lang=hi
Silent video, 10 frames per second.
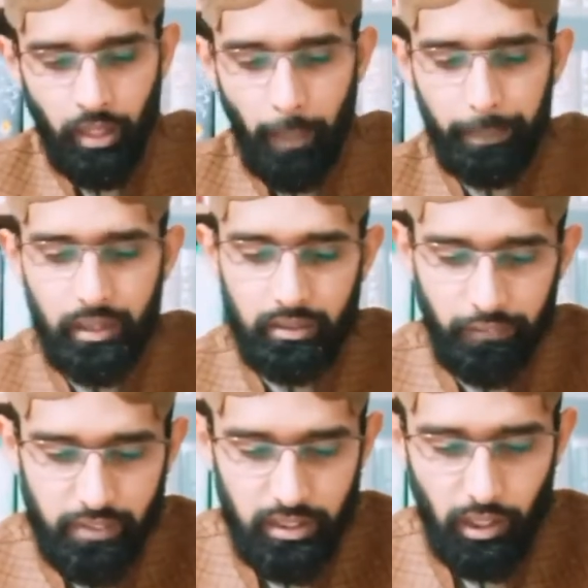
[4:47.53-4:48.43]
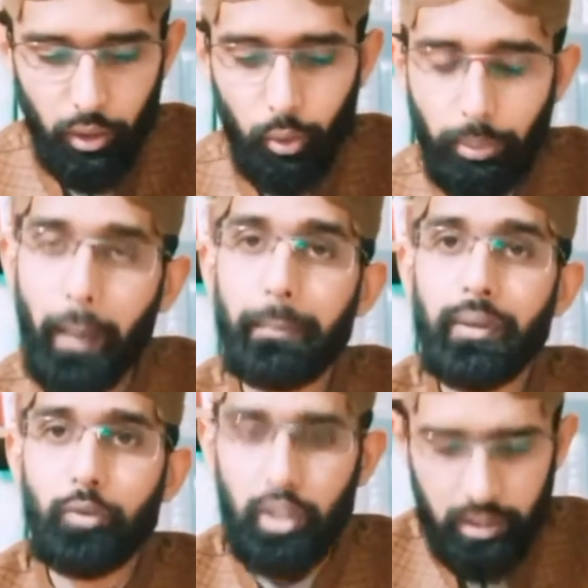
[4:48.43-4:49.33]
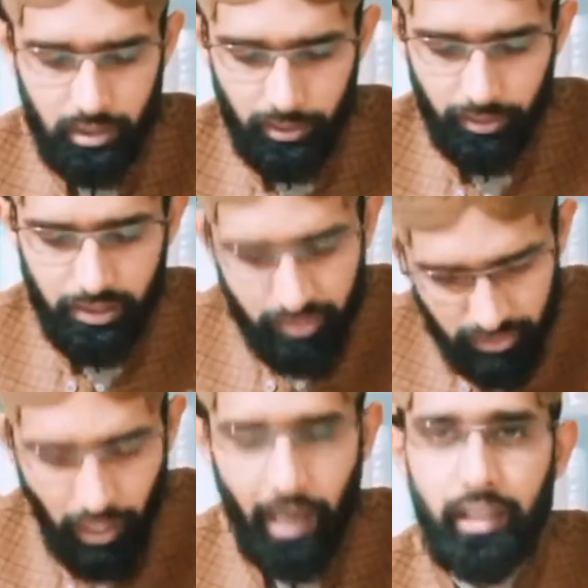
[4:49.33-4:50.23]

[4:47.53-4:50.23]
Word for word: अपनी तफसीर अल्लुबाब में वो लिखते हैं इसी